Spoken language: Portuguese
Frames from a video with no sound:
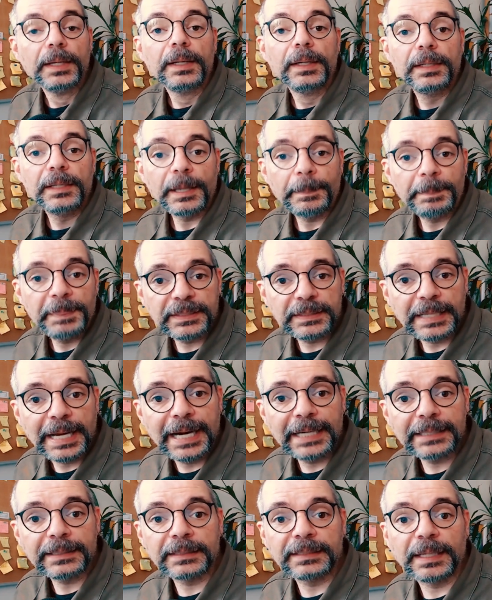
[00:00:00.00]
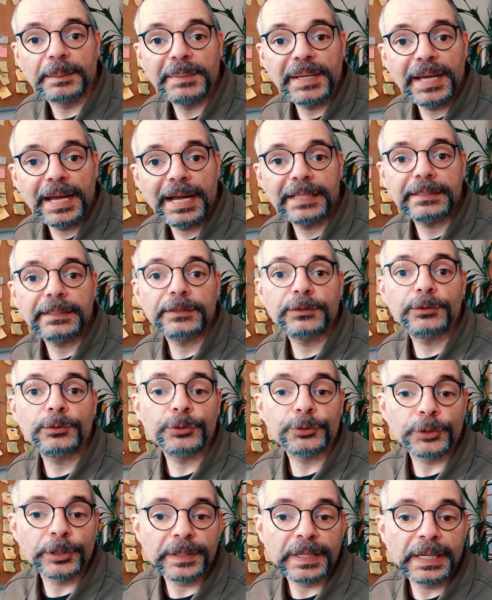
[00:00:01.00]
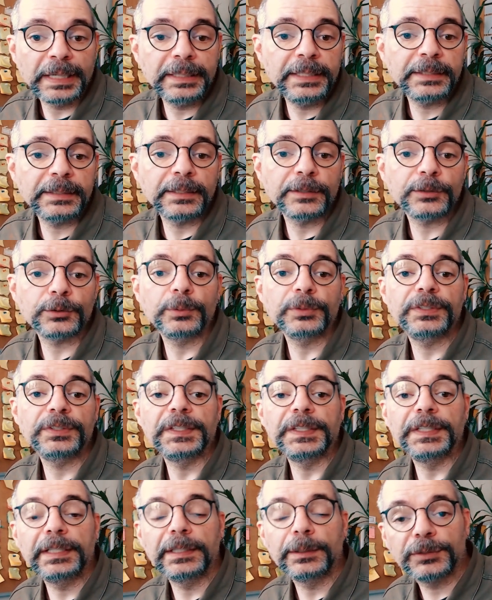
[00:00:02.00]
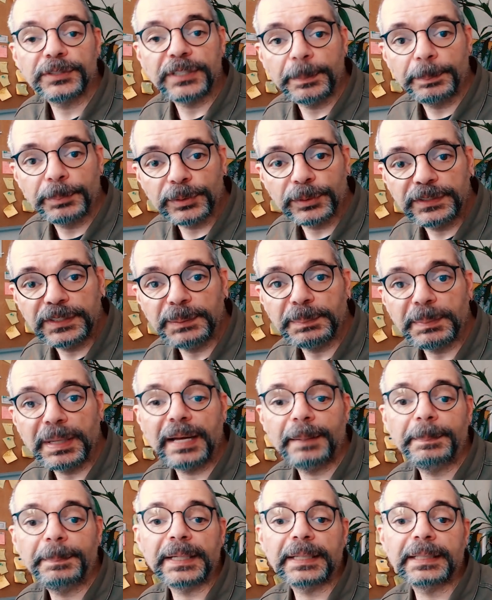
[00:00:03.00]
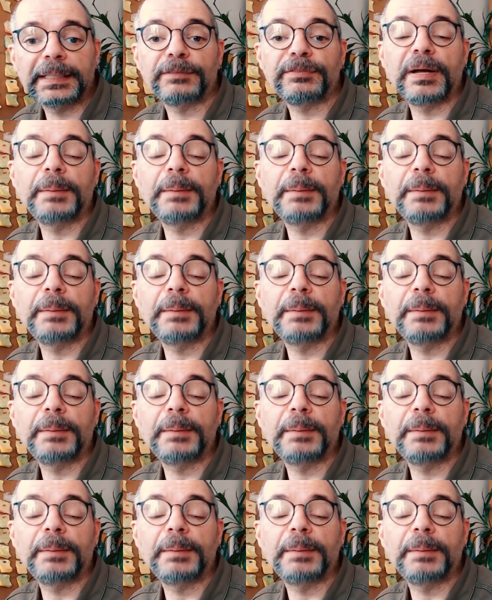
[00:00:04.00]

E apesar das ameaças, os jornalistas conseguiram se aproximar para gravar